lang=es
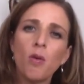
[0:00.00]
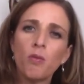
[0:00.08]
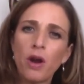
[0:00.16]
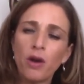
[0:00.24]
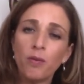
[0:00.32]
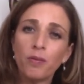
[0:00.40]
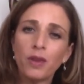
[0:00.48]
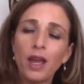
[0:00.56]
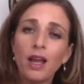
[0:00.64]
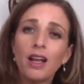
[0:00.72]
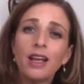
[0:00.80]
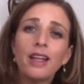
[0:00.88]
Bueno,
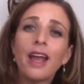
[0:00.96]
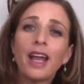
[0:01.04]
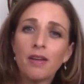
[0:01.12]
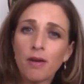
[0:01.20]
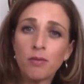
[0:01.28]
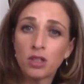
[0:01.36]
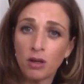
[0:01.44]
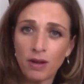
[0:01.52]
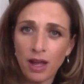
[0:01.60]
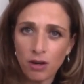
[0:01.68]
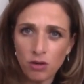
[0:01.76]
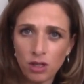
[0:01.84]
¿De qué vamos a
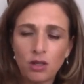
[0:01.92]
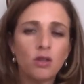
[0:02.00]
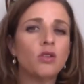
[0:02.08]
hablar hoy?